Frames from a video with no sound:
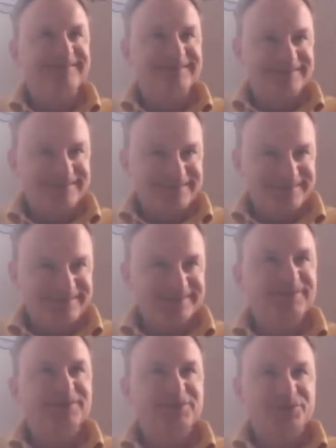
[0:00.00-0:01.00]
übernächste
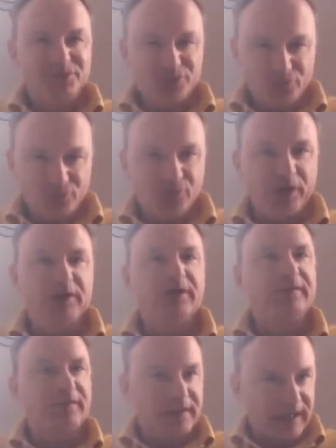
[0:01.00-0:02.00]
Woche. Wenn
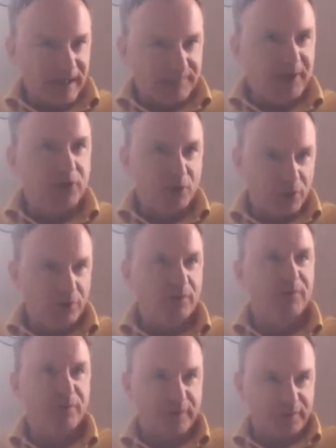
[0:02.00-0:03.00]
das innerhalb der
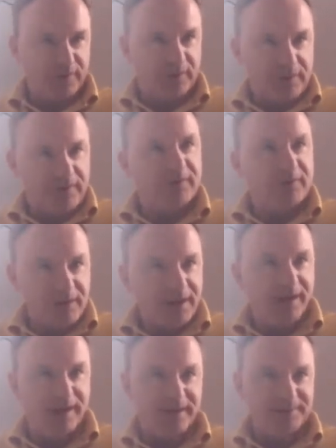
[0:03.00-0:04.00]
Kündigungsfrist ist,
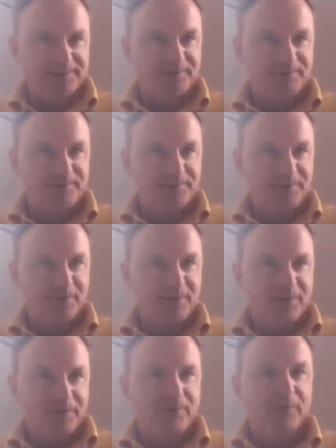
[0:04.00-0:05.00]
ja.
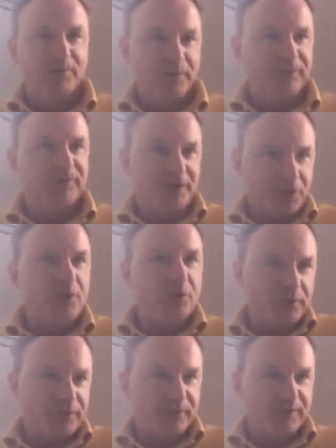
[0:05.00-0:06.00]
Wir müssen die
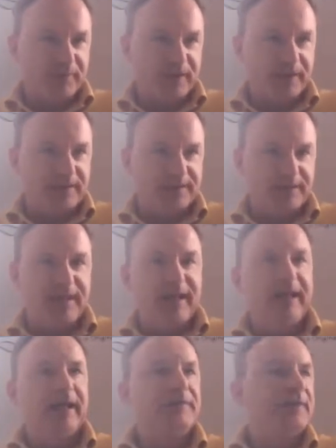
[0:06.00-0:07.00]
Kündigungsfrist beachten.
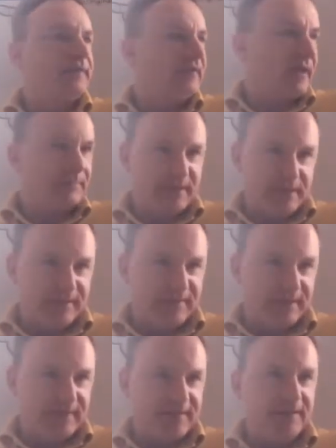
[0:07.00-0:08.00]
Entweder wir haben die
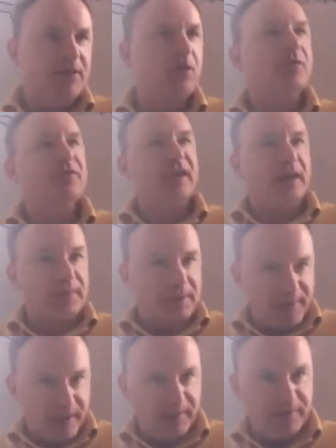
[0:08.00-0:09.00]
gesetzliche oder Sie haben
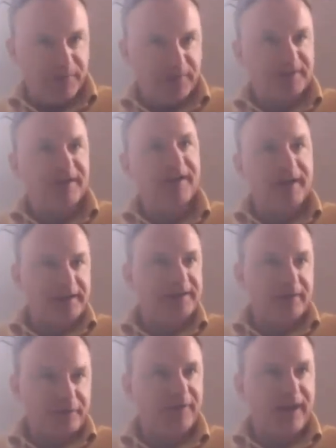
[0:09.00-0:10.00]
im Arbeitsvertrag
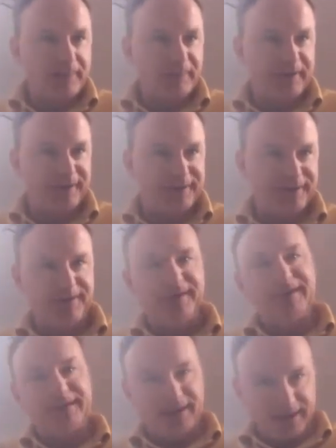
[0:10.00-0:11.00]
eine davon abweichende.
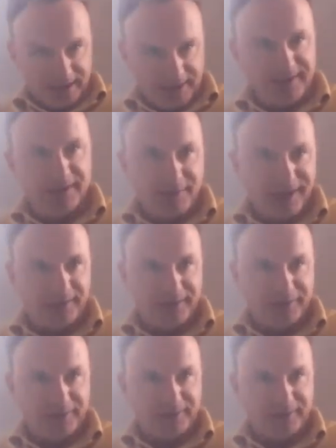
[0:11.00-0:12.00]
Dann gilt die im
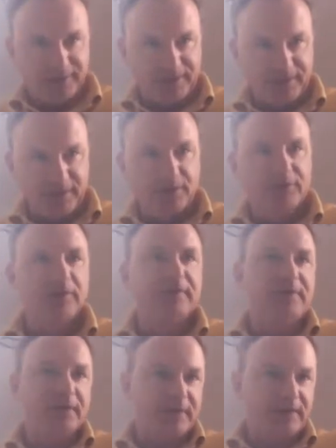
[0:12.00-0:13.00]
Arbeitsvertrag sonst die